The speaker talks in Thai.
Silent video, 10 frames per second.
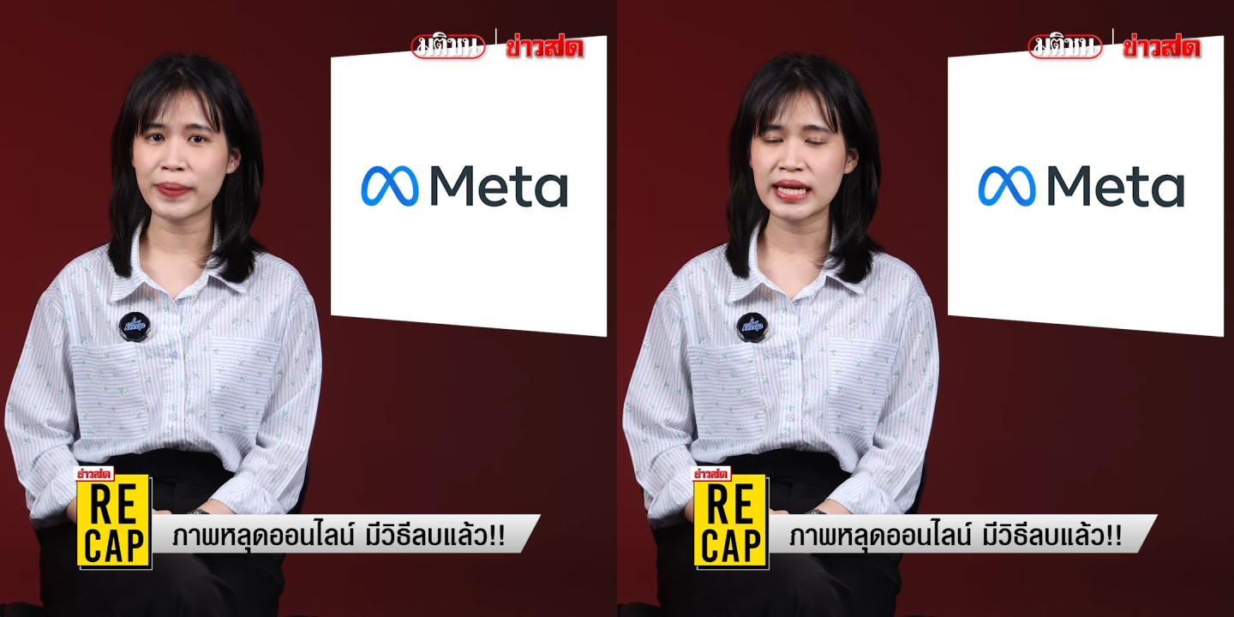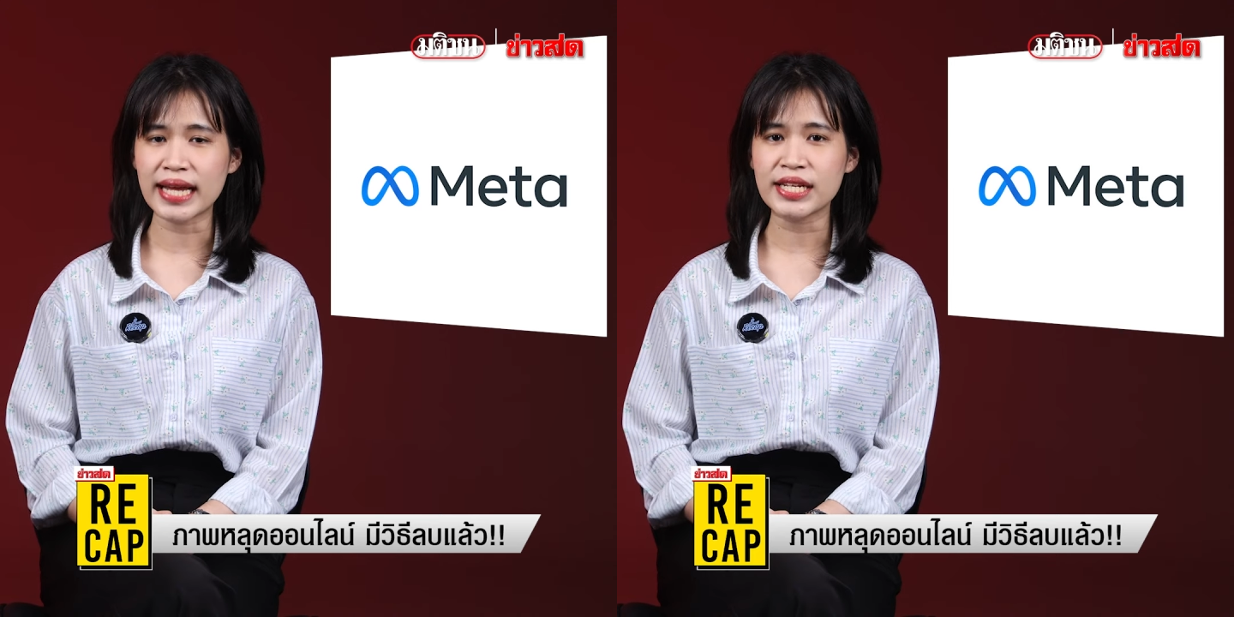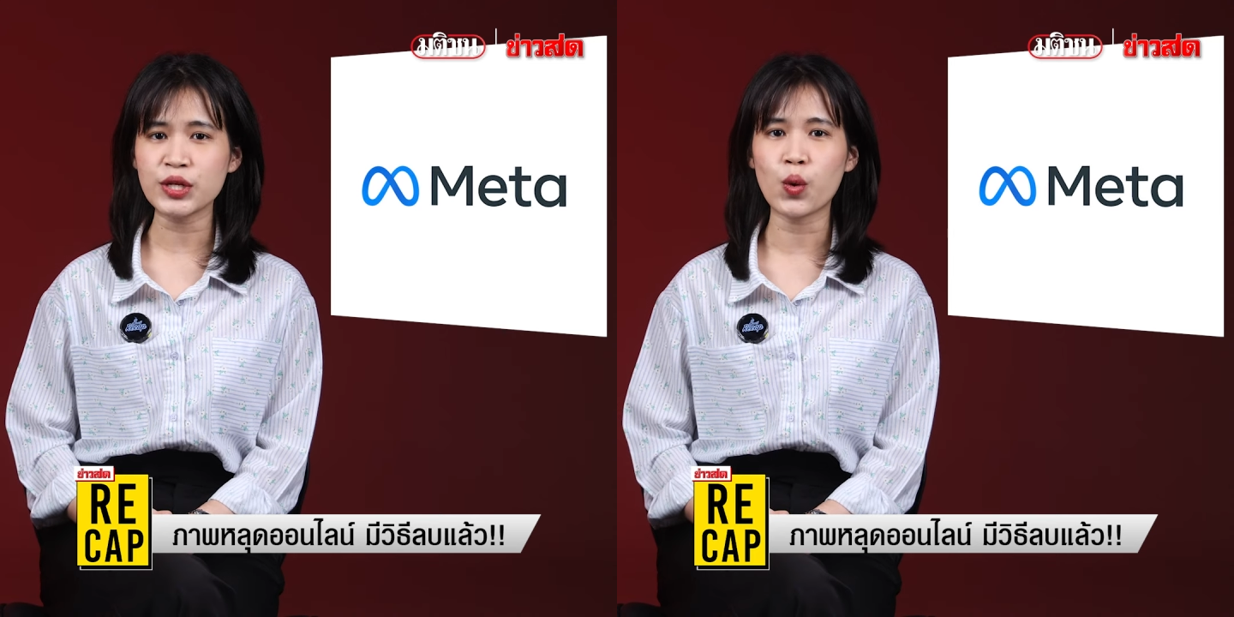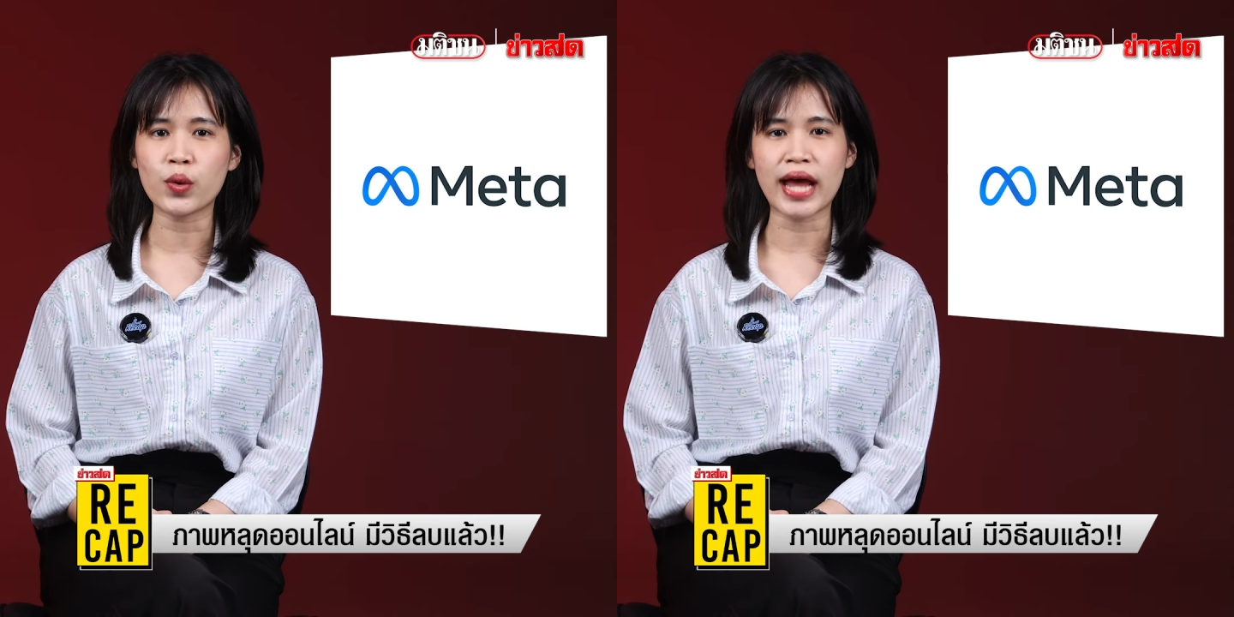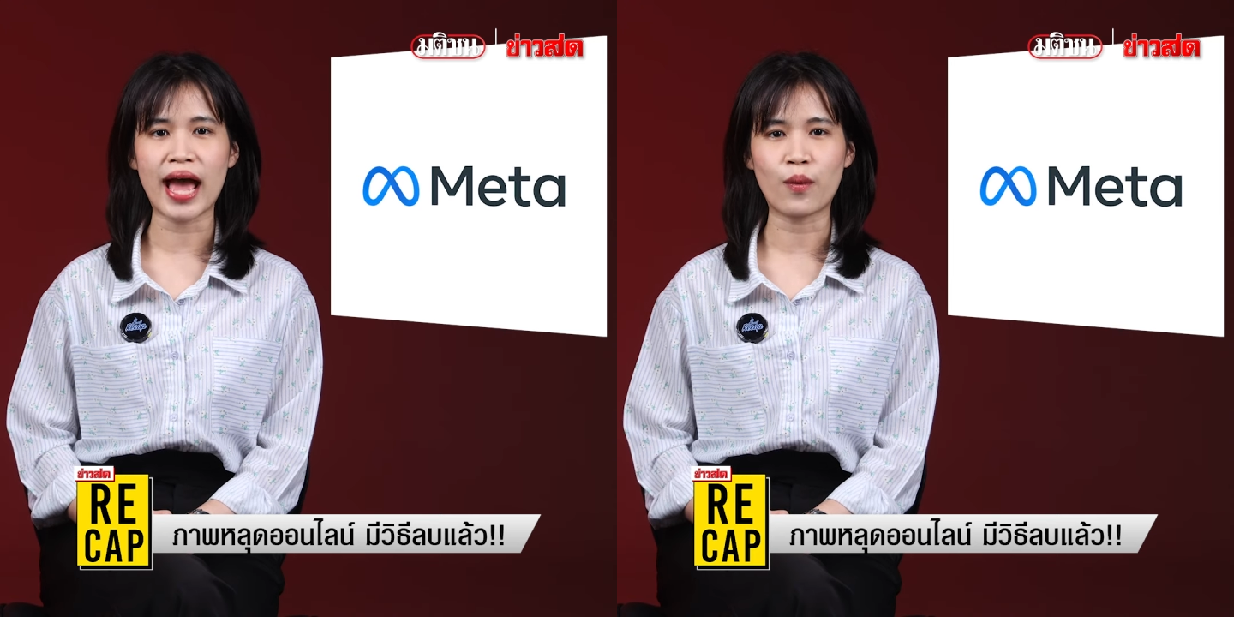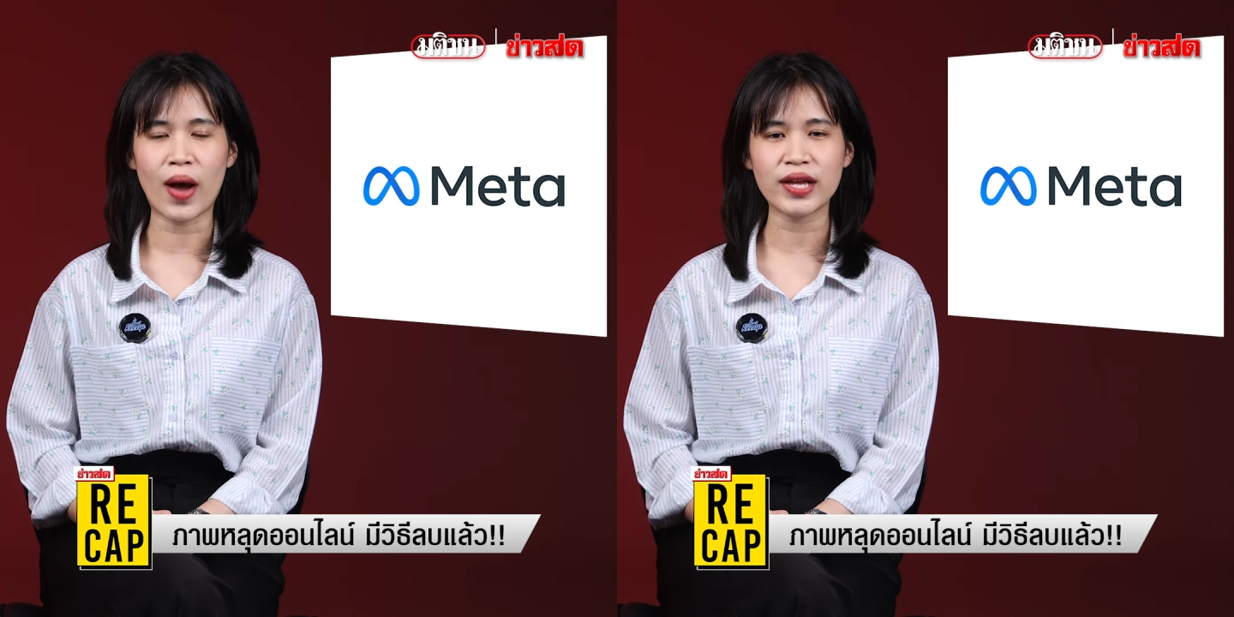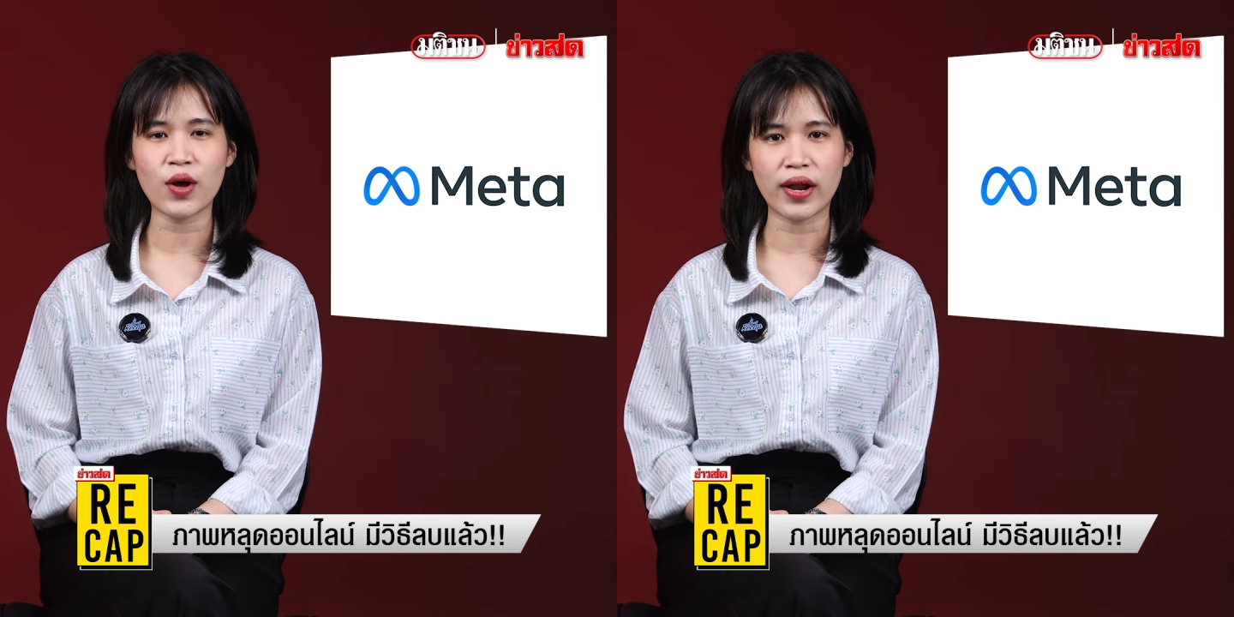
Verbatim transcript: เปลือยที่ถูกถ่ายไว้